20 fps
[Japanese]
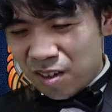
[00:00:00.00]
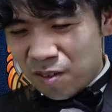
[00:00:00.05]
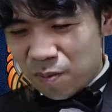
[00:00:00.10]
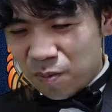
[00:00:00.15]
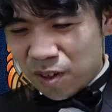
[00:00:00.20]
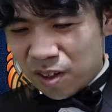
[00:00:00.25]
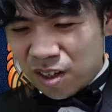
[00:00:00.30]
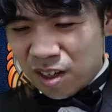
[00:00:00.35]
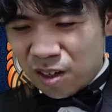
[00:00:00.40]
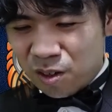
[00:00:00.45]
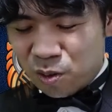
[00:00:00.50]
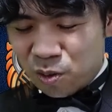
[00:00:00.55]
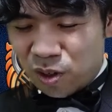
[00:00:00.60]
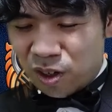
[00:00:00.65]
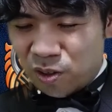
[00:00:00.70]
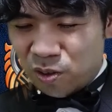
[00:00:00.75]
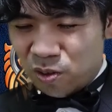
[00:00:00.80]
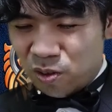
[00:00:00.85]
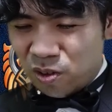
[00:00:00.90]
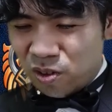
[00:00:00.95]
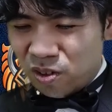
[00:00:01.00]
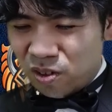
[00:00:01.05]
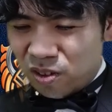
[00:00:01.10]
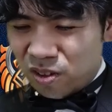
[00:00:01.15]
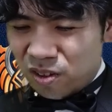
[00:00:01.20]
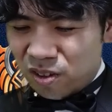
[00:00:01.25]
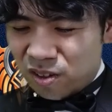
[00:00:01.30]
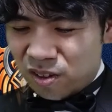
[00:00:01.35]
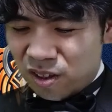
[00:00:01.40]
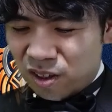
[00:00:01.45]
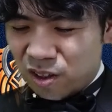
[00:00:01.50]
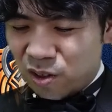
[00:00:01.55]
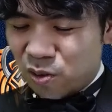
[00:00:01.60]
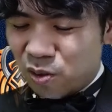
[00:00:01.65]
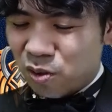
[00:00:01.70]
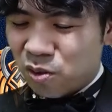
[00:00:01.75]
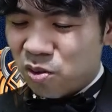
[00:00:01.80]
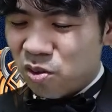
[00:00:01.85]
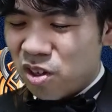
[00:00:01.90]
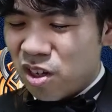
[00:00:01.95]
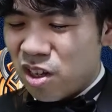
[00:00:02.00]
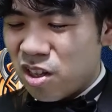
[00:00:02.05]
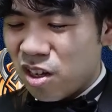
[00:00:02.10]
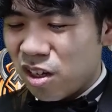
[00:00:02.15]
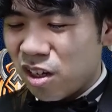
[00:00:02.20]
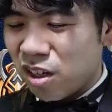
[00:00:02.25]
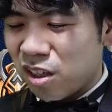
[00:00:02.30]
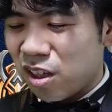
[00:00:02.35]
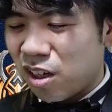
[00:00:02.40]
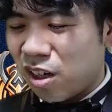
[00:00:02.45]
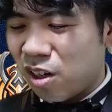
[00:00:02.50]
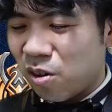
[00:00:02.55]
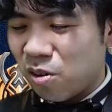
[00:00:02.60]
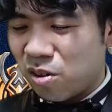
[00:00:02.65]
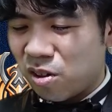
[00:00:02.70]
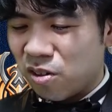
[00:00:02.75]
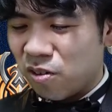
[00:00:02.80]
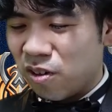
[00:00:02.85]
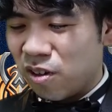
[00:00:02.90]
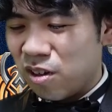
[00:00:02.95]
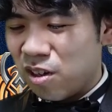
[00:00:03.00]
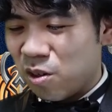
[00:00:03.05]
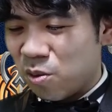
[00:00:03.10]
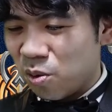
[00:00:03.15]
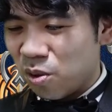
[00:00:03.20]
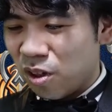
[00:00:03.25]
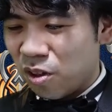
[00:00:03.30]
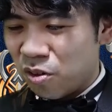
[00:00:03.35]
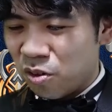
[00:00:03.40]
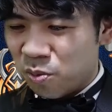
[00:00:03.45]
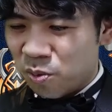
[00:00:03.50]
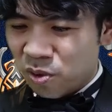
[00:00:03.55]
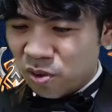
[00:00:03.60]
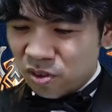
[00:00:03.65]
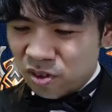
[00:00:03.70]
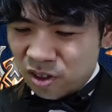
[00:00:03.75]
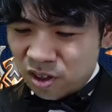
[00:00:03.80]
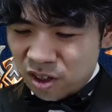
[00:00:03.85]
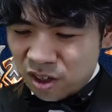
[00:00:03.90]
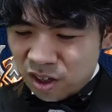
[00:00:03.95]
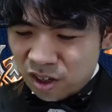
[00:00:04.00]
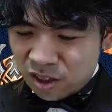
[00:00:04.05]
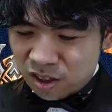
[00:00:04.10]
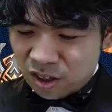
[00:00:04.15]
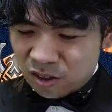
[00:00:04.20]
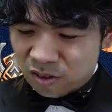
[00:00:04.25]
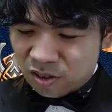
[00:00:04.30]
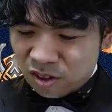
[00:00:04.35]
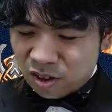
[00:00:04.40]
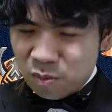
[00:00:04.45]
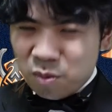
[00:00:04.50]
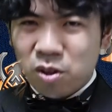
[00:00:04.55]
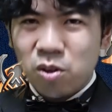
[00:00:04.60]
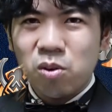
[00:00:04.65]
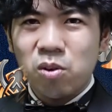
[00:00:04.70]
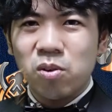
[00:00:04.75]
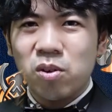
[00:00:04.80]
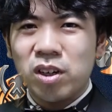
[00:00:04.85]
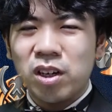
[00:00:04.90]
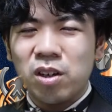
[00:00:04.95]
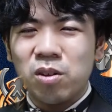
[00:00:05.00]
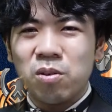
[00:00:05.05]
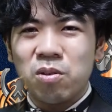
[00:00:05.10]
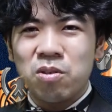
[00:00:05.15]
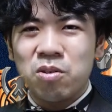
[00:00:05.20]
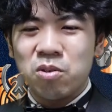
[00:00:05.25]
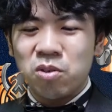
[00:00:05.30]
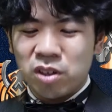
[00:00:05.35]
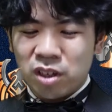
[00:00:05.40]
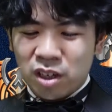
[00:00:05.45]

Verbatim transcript: まあ、結構なんだろう、クリーチャーに当てられるっていうのはいいことだと思う。で次緑のカードの紹